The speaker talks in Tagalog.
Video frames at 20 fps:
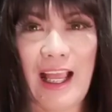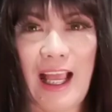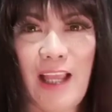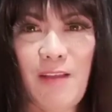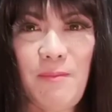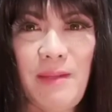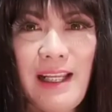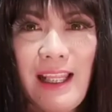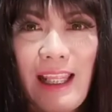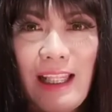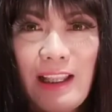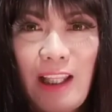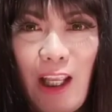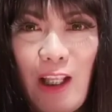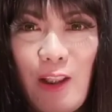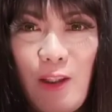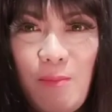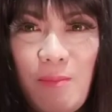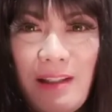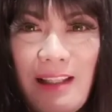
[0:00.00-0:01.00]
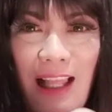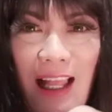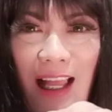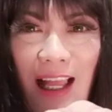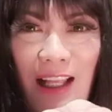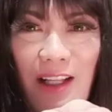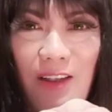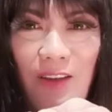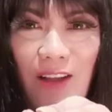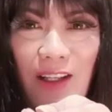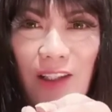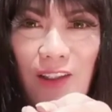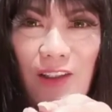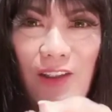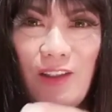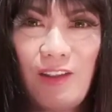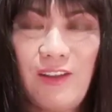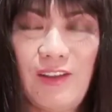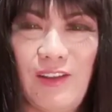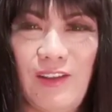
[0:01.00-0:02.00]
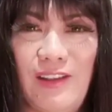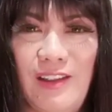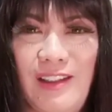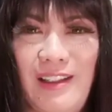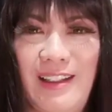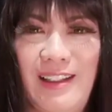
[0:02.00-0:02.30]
Ay, may nakita kayo dumadaan, no? Ayan, no?